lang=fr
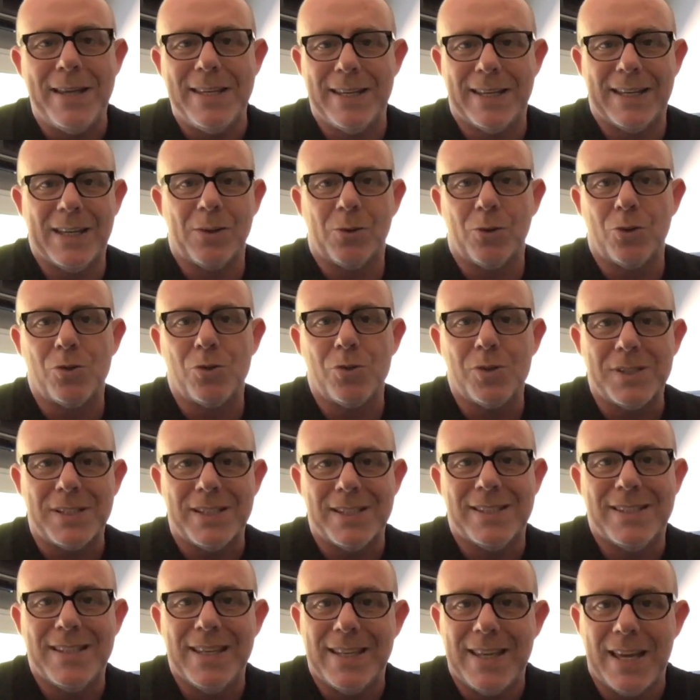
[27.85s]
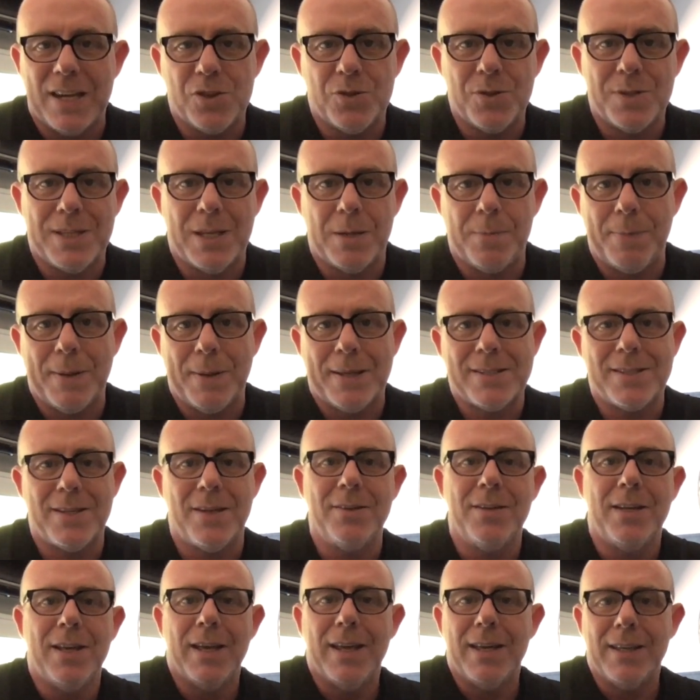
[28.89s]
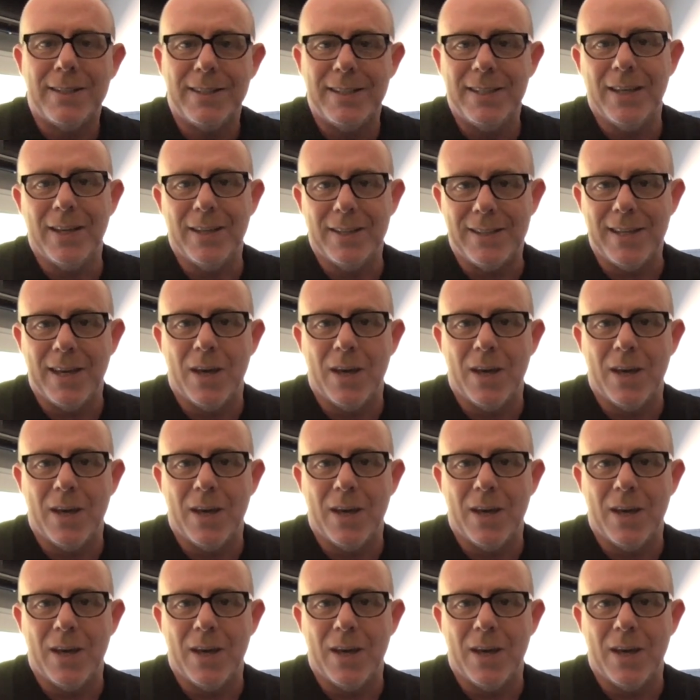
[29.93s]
Il y a quelque chose qui se dégage de cette personne qui,